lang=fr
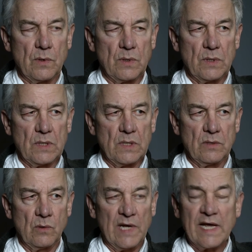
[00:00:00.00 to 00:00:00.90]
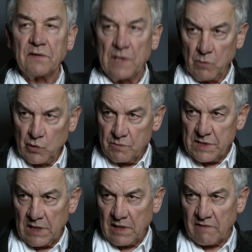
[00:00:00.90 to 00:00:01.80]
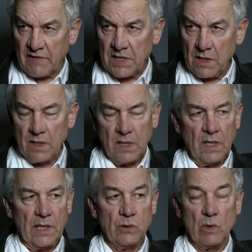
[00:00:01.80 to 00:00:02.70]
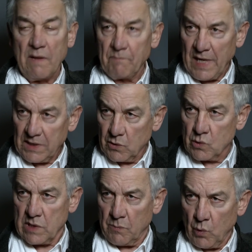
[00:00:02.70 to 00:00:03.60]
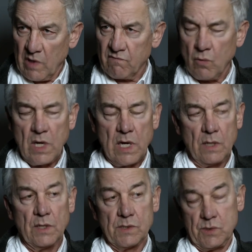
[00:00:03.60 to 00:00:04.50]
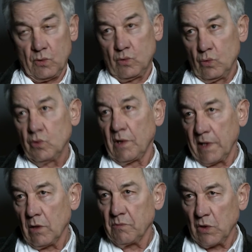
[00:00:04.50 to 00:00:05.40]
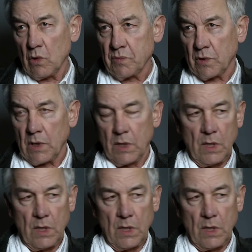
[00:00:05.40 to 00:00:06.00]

euh, de missiles travail et de l'impact que ça peut avoir, surtout dans les grandes métropoles.